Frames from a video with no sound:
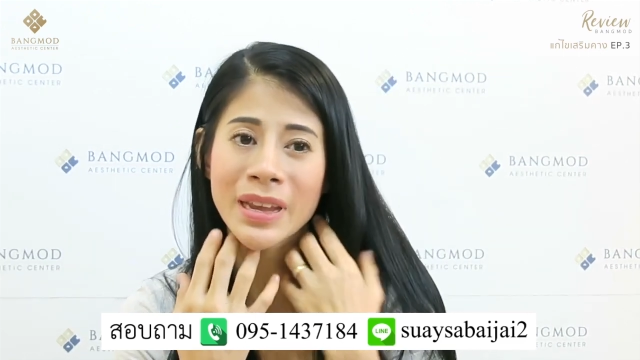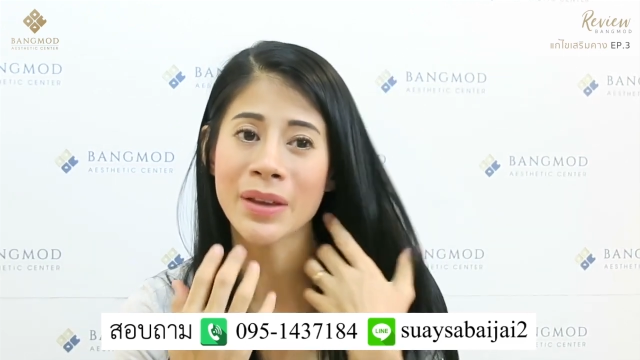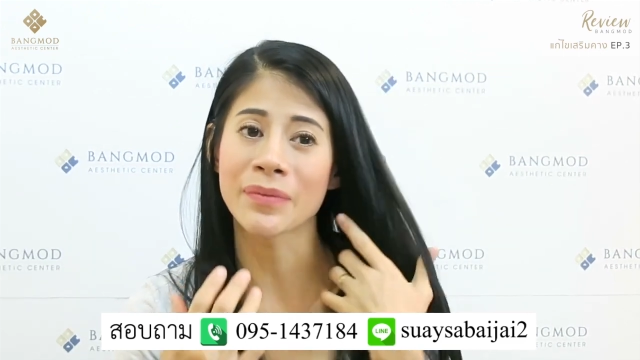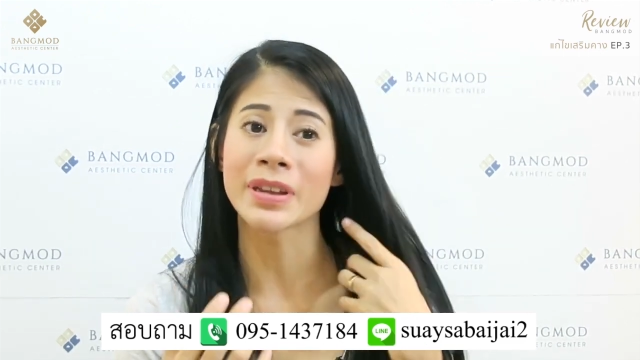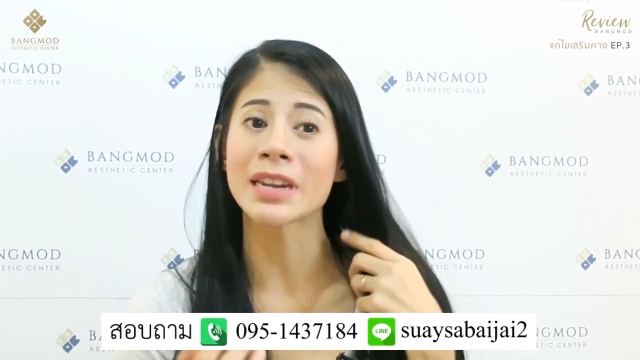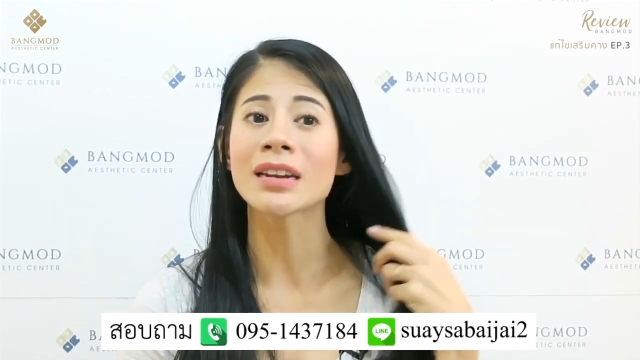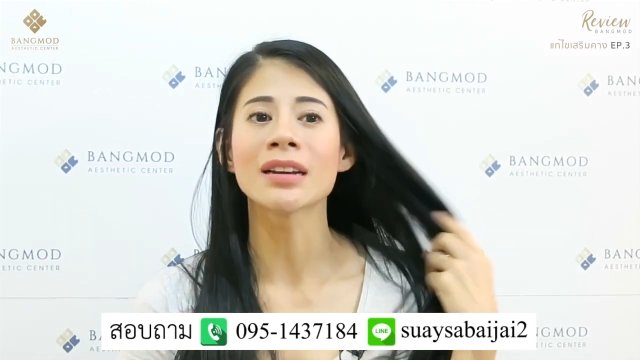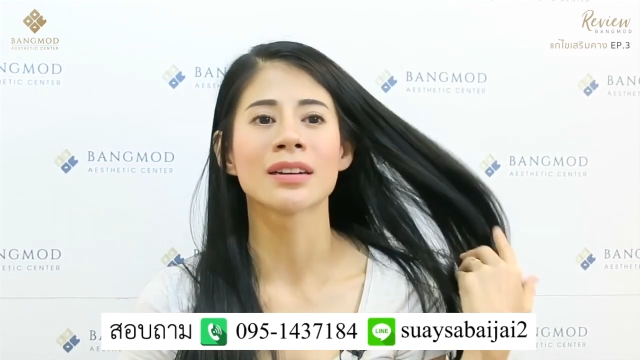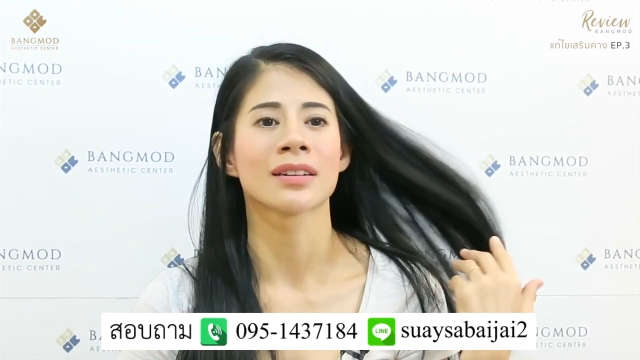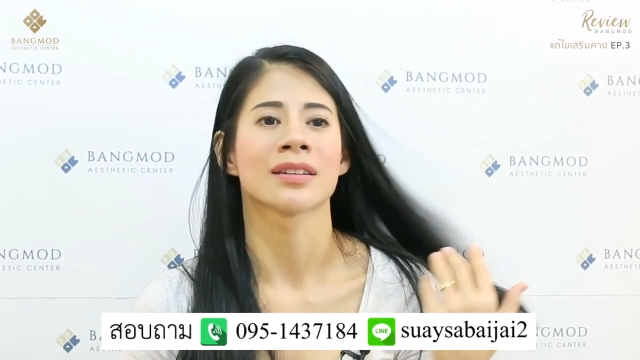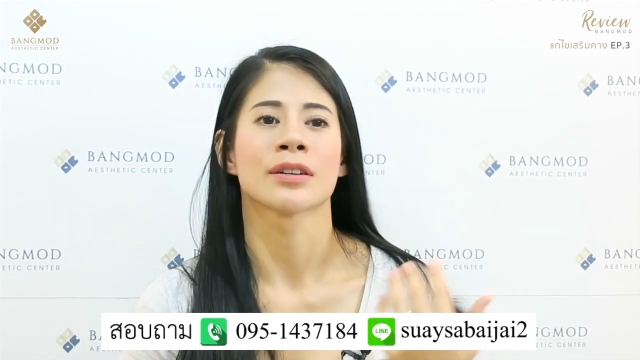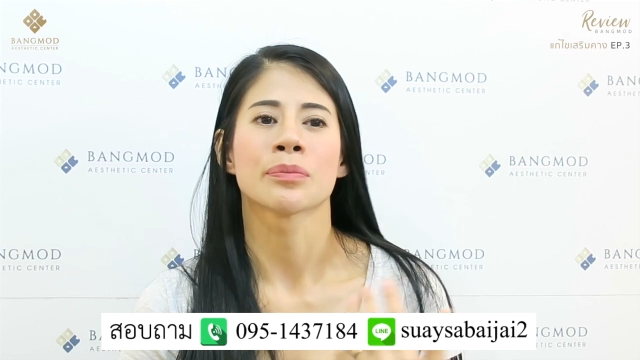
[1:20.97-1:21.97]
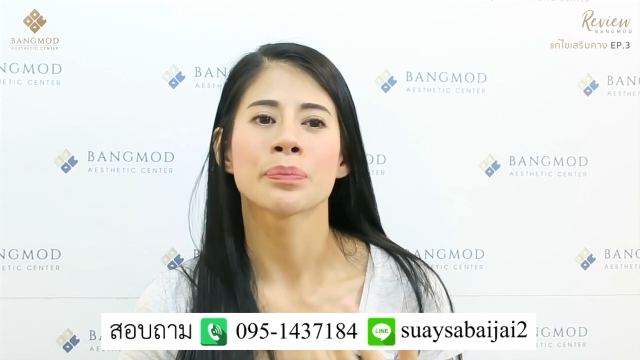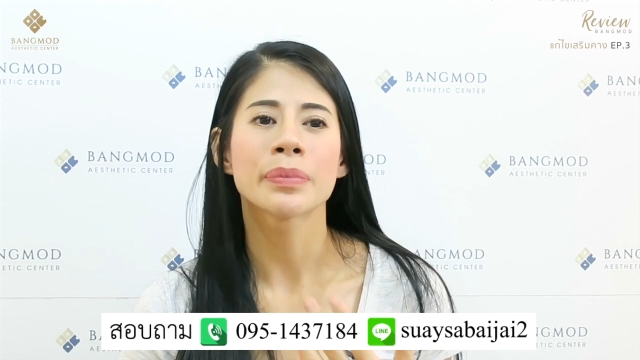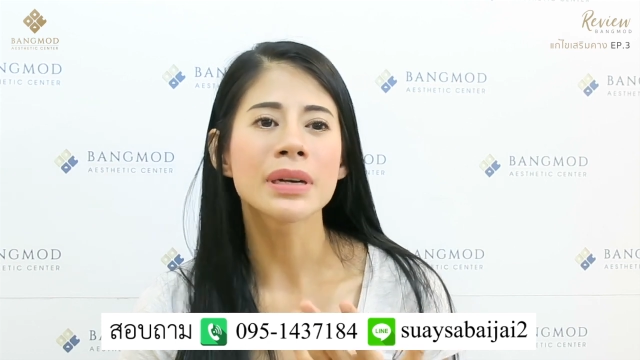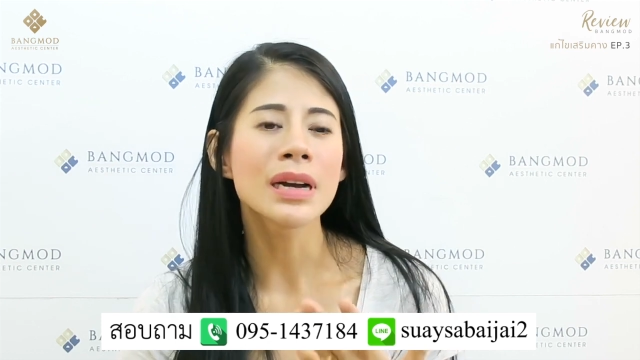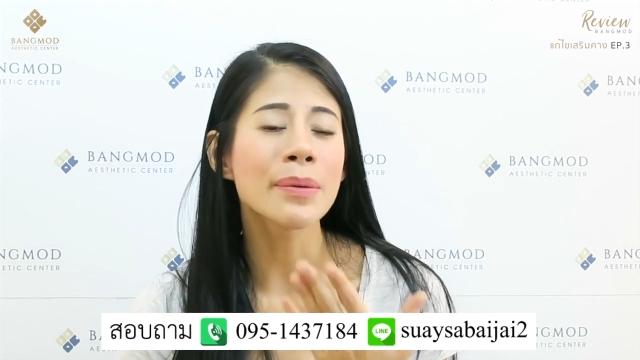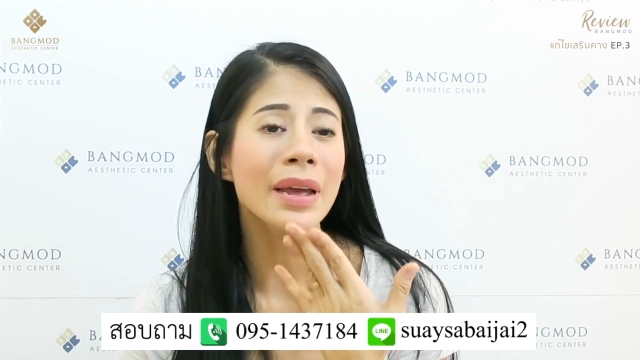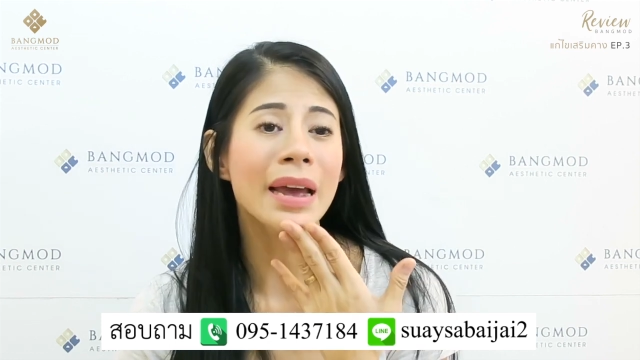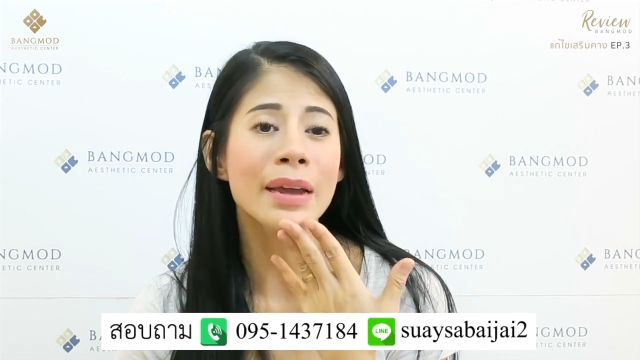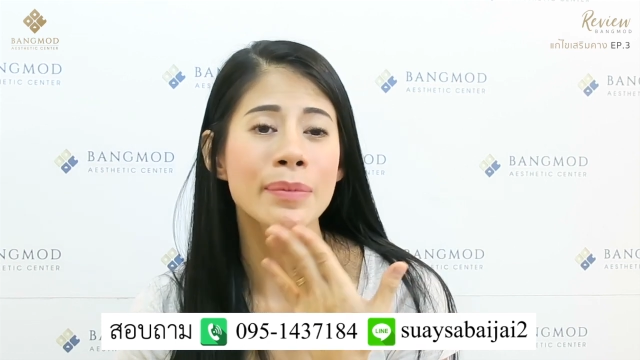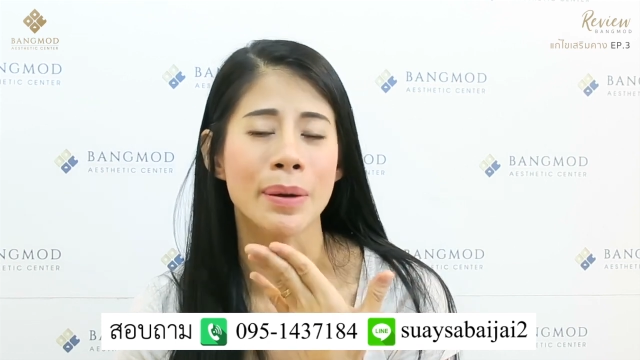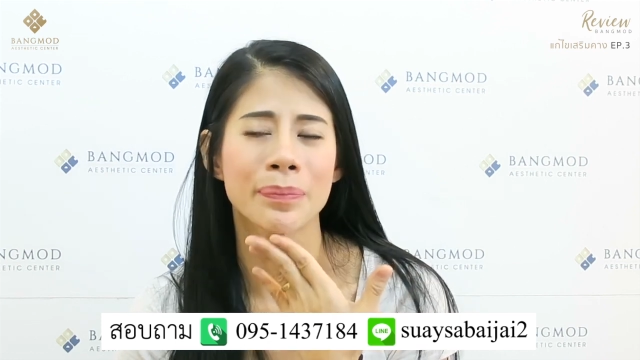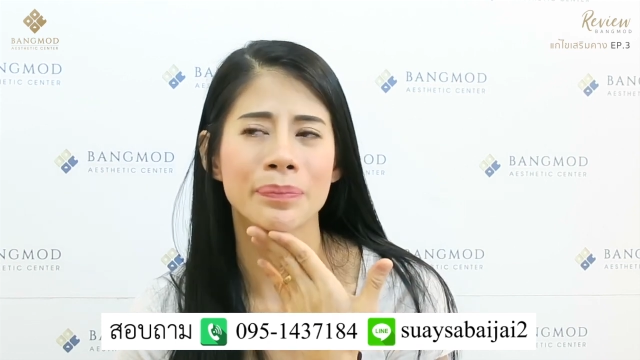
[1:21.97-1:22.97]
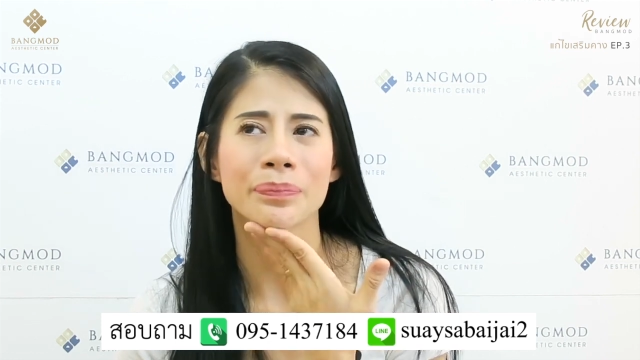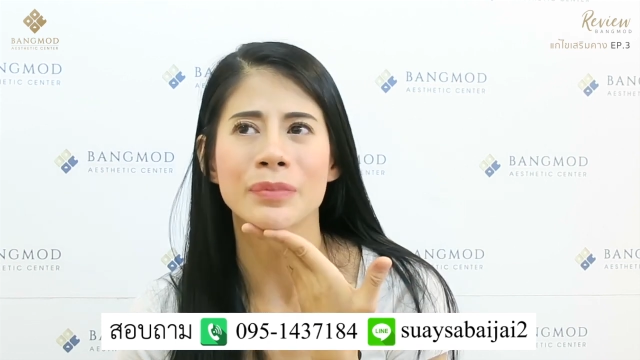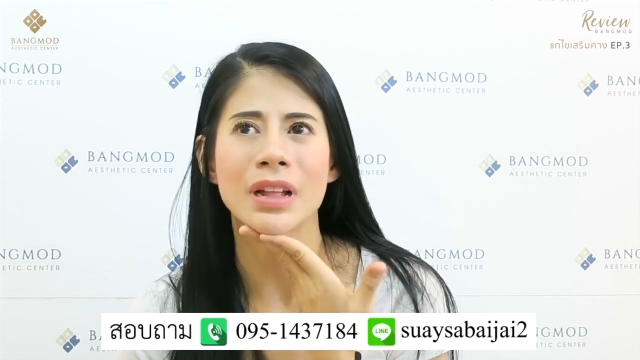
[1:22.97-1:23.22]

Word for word: เก็บไว้นิดนึงเพื่อไม่ให้แบบ